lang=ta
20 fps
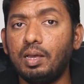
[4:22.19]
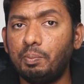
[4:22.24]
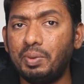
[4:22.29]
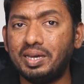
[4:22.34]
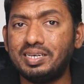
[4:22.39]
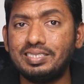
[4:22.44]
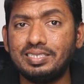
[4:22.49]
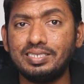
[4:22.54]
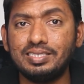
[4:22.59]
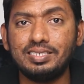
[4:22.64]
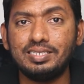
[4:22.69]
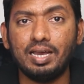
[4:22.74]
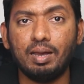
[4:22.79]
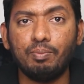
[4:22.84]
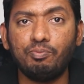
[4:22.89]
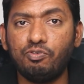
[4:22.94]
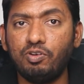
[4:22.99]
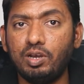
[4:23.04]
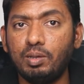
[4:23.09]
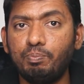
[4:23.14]
மேகசின்ஸ்
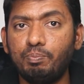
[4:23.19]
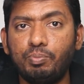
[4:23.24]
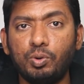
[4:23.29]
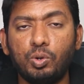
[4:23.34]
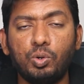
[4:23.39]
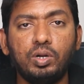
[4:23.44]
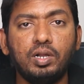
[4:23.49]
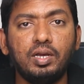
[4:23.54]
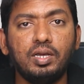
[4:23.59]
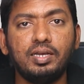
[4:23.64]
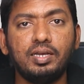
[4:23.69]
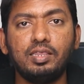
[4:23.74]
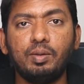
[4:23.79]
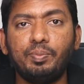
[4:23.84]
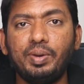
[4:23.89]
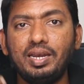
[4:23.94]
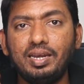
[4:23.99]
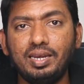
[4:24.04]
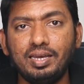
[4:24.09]
ஆப் ஃப்ளிப் போர்ட் இந்த மாதிரி